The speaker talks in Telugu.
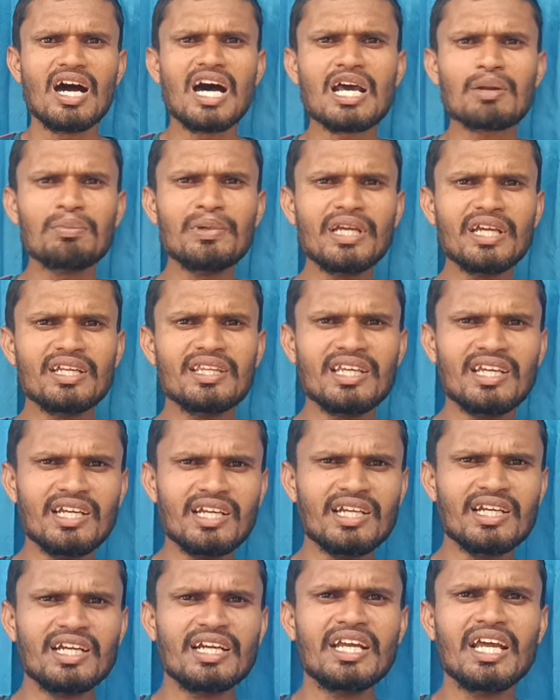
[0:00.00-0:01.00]
ఆర్మీని
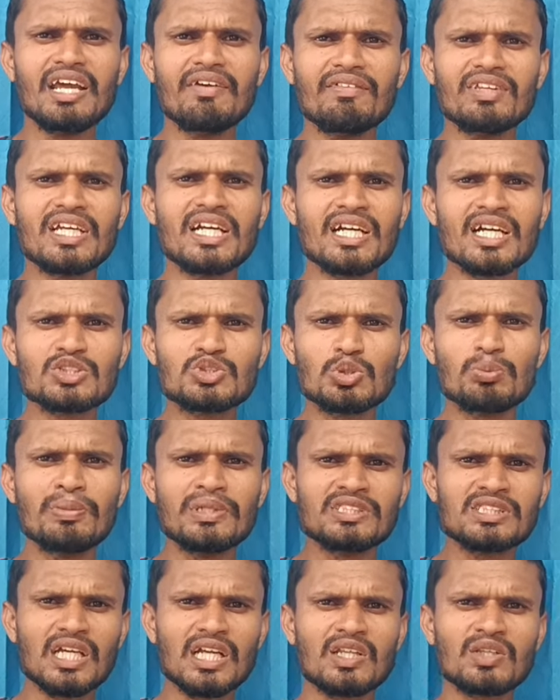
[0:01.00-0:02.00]
ఏ విధంగా
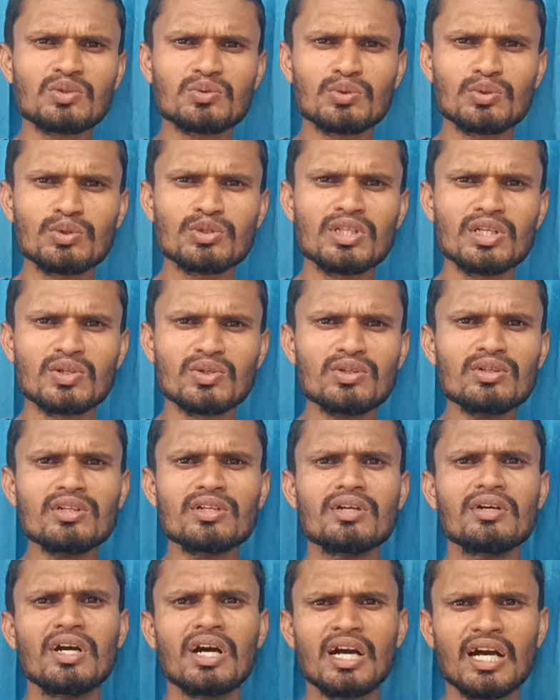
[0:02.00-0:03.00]
చూపించాలనుకుంటున్నారో
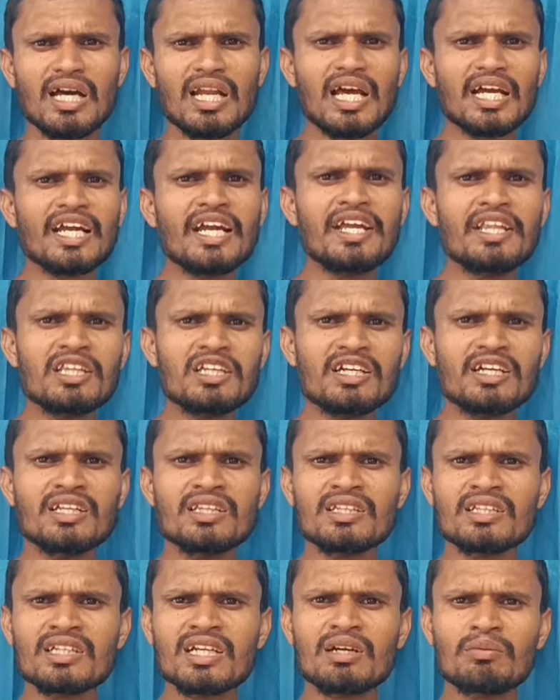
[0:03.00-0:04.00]
అలాగే ఇన్
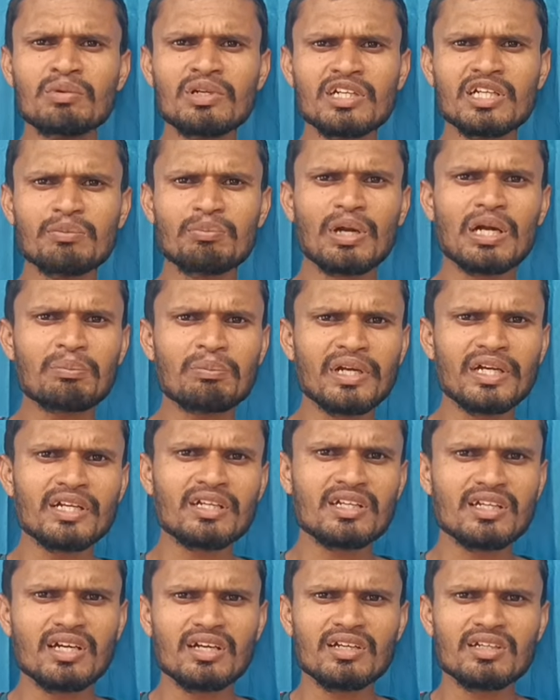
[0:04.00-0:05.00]
ఇన్కమ్
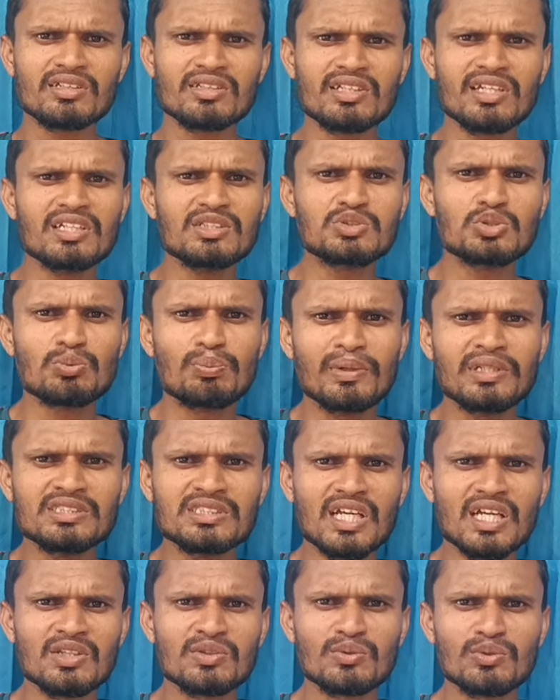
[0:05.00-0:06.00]
డిపార్ట్మెంట్ని
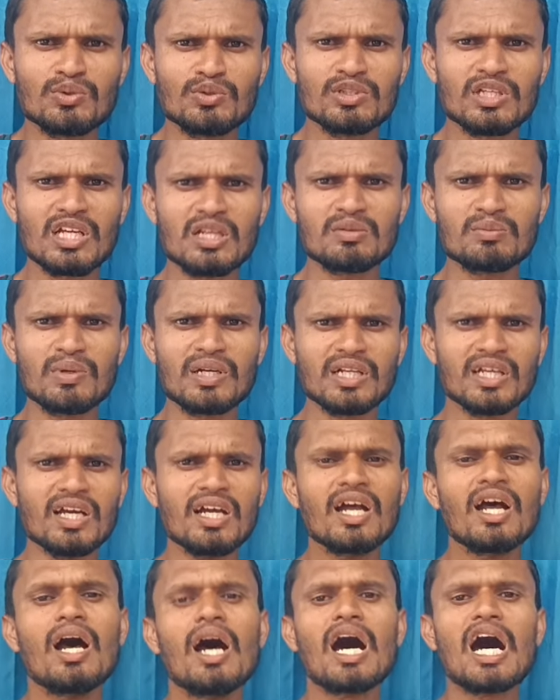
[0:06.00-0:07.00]
చూపించాలనుకుంటున్నారు అనమాట
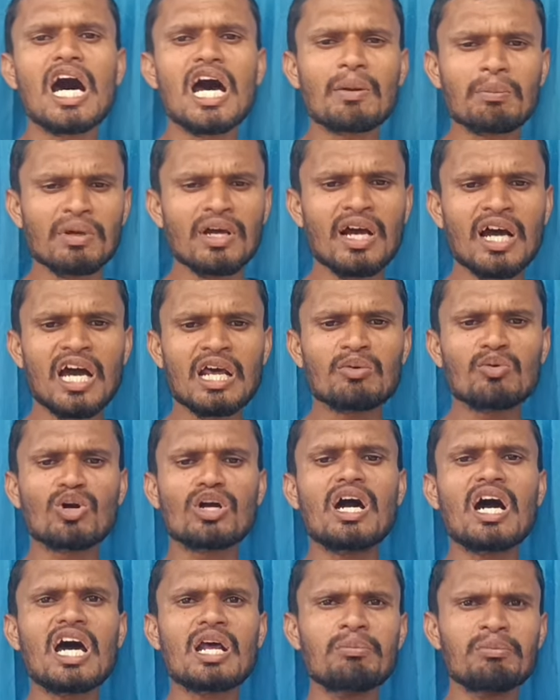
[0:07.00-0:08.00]
ఆర్ ఆర్
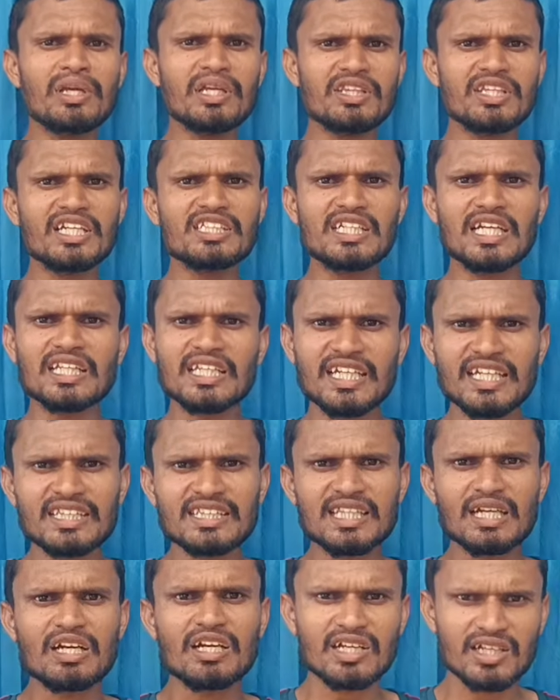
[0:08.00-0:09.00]
ఒక ఆర్మీ దేశానికి
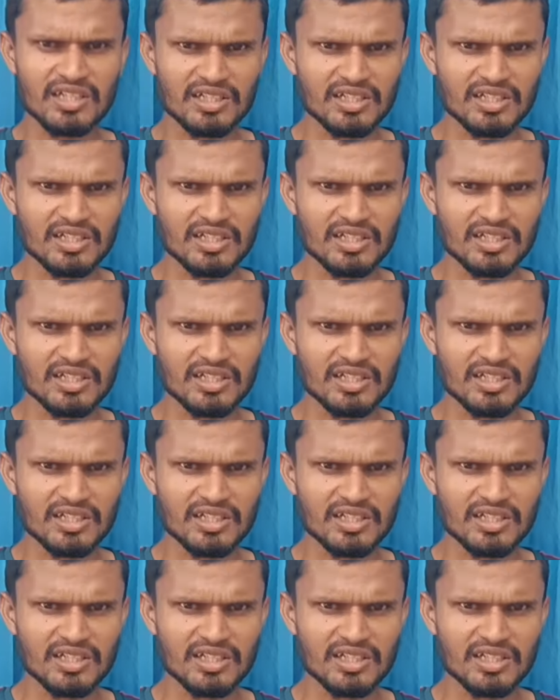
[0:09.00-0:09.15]
ఎంత